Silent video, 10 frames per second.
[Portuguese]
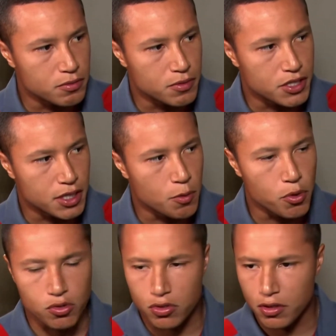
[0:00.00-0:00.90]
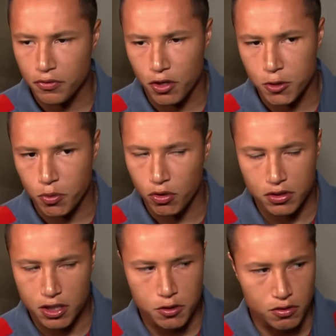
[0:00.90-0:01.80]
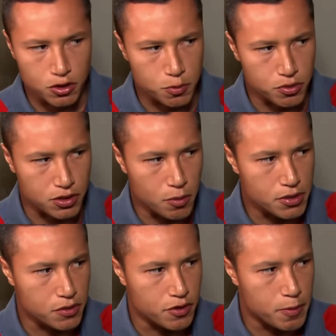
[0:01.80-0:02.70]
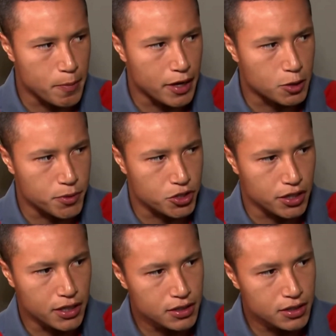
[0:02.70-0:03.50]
me tirar um pouco dos holofotes por conta da segunda expulsão, mas eu vim preparado para jogar.